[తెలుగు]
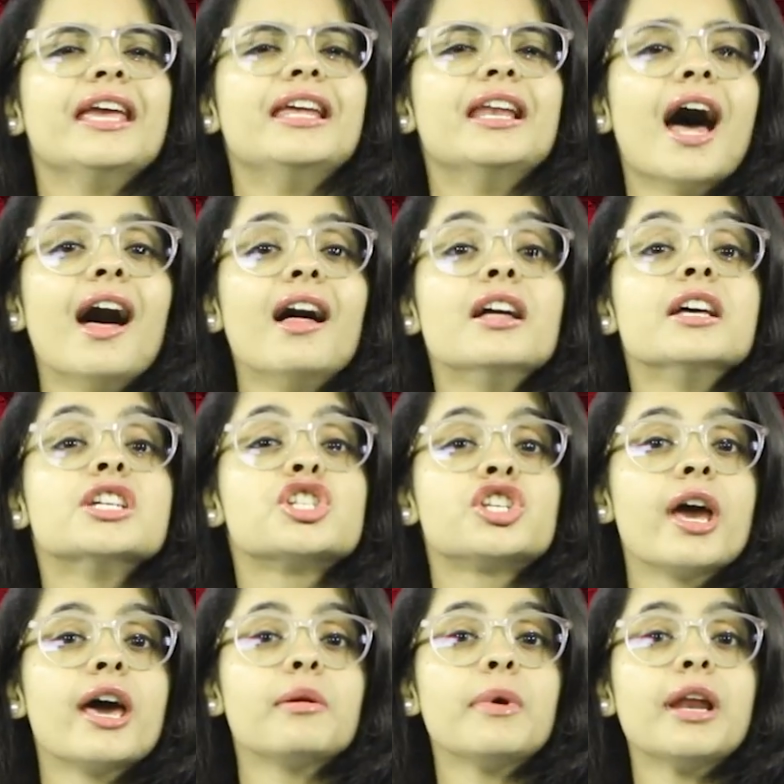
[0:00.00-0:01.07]
ఇలా
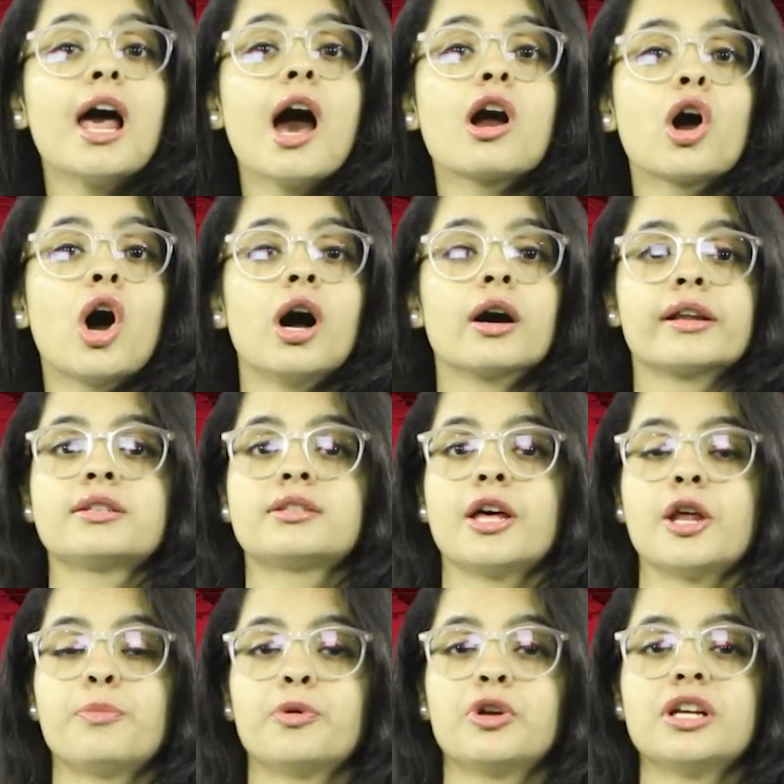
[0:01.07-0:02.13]
షర్మిల కాంగ్రెస్
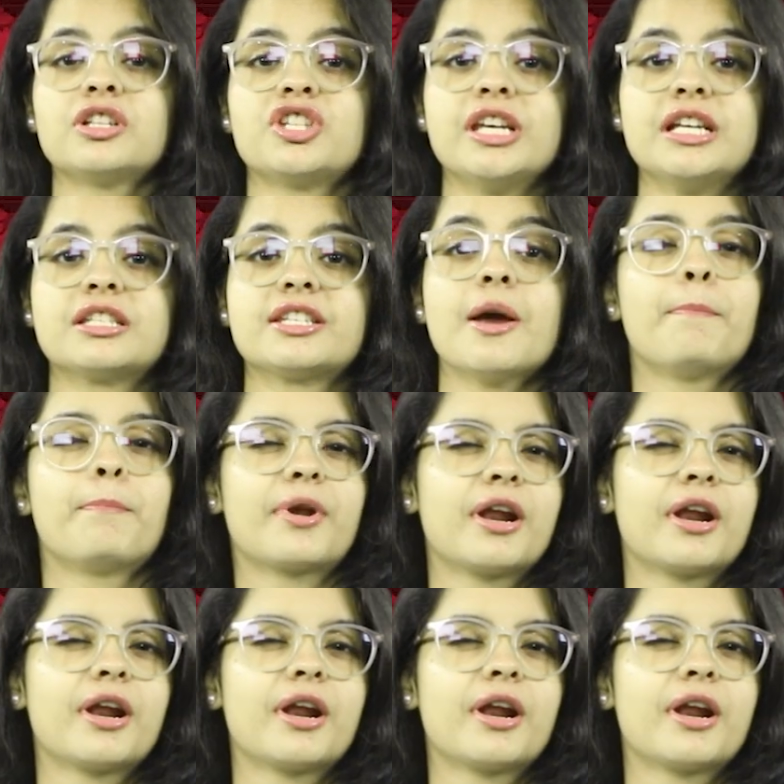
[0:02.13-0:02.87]
తరపున చీల్చే